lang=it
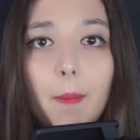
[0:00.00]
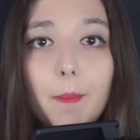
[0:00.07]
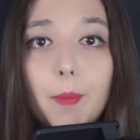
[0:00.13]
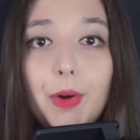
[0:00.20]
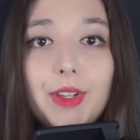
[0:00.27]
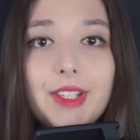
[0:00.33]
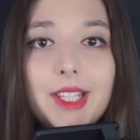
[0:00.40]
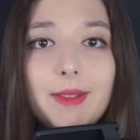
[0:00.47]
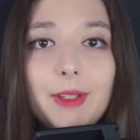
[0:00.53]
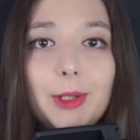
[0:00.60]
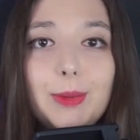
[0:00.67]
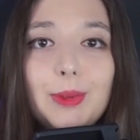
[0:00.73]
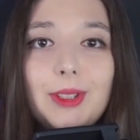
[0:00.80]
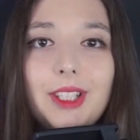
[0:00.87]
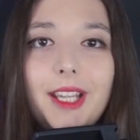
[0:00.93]
Buon salve
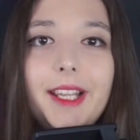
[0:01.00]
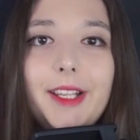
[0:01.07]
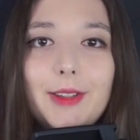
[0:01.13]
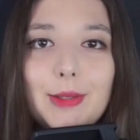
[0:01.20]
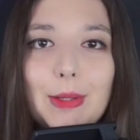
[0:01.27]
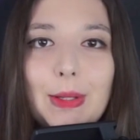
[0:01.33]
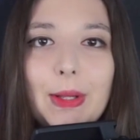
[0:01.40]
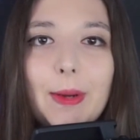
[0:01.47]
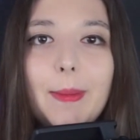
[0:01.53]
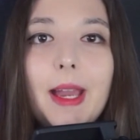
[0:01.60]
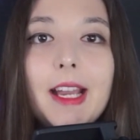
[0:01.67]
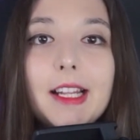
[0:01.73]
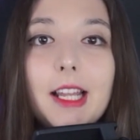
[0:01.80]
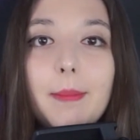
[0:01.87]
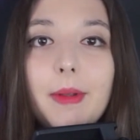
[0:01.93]
a tutti, io sono
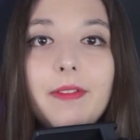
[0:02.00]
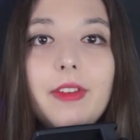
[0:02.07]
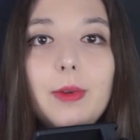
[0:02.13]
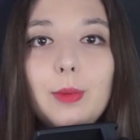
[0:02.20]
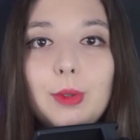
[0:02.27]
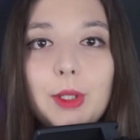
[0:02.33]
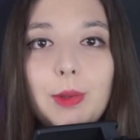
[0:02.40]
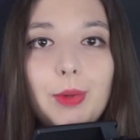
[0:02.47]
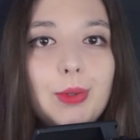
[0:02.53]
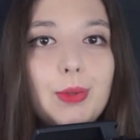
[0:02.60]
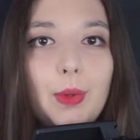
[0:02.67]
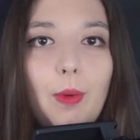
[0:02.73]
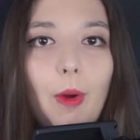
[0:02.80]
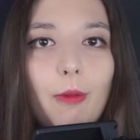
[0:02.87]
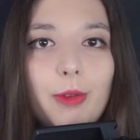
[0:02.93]
Roberta e benvenuti in
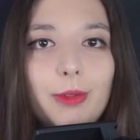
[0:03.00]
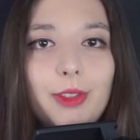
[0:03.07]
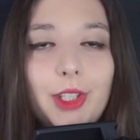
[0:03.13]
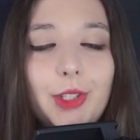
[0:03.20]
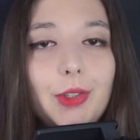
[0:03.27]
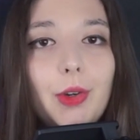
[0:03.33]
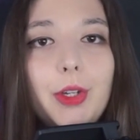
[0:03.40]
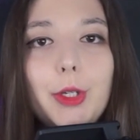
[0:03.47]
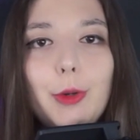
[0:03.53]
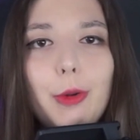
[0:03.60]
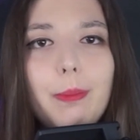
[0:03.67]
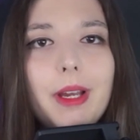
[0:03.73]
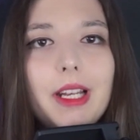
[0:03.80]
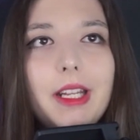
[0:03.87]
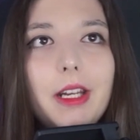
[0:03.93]
questo nuovo video in cui
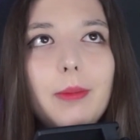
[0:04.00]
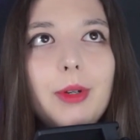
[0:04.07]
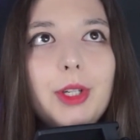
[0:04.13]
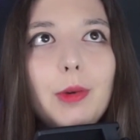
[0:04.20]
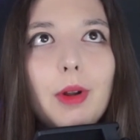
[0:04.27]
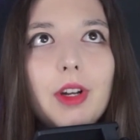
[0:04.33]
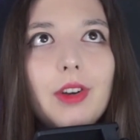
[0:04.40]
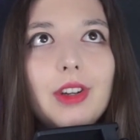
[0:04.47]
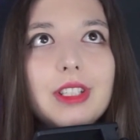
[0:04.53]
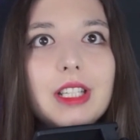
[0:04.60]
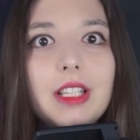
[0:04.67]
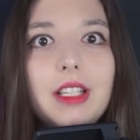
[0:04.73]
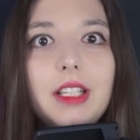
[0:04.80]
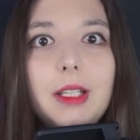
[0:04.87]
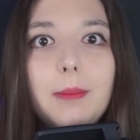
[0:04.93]
parleremo di
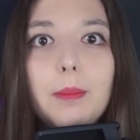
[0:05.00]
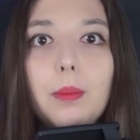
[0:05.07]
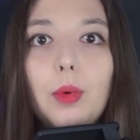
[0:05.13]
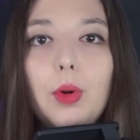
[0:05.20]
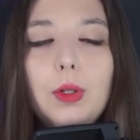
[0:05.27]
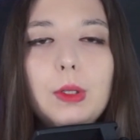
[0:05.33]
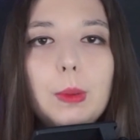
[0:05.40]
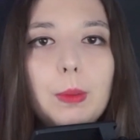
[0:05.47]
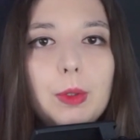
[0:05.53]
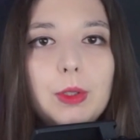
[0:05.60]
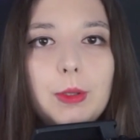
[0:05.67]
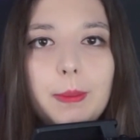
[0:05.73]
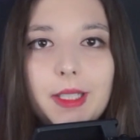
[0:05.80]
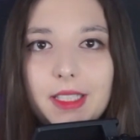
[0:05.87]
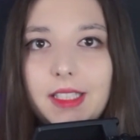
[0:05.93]
qualcosa di molto
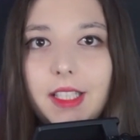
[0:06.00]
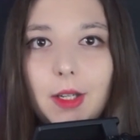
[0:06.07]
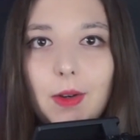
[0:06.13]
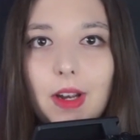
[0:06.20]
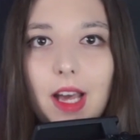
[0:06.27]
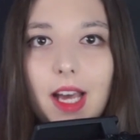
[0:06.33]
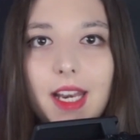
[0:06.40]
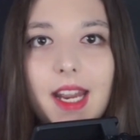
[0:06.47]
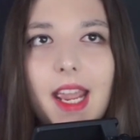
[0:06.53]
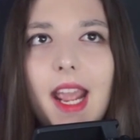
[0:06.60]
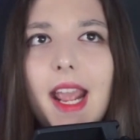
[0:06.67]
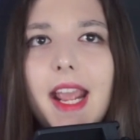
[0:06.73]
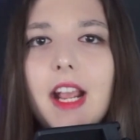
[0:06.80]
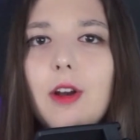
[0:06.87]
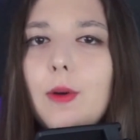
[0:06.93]
molto particolare
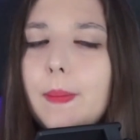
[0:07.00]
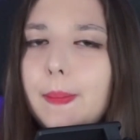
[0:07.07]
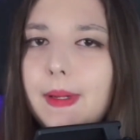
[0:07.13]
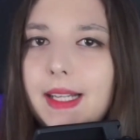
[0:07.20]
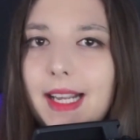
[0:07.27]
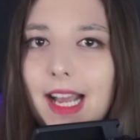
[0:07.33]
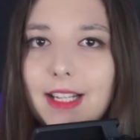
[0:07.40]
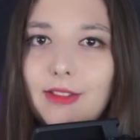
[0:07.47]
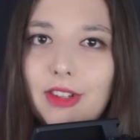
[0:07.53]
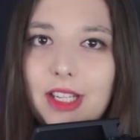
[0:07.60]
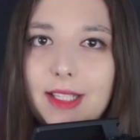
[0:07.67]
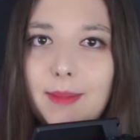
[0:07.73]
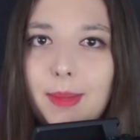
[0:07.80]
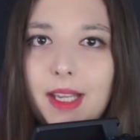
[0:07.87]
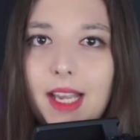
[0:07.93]
e complicato da
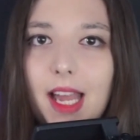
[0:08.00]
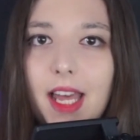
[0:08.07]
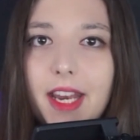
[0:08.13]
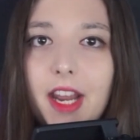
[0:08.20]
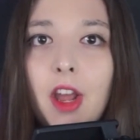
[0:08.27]
spiegare,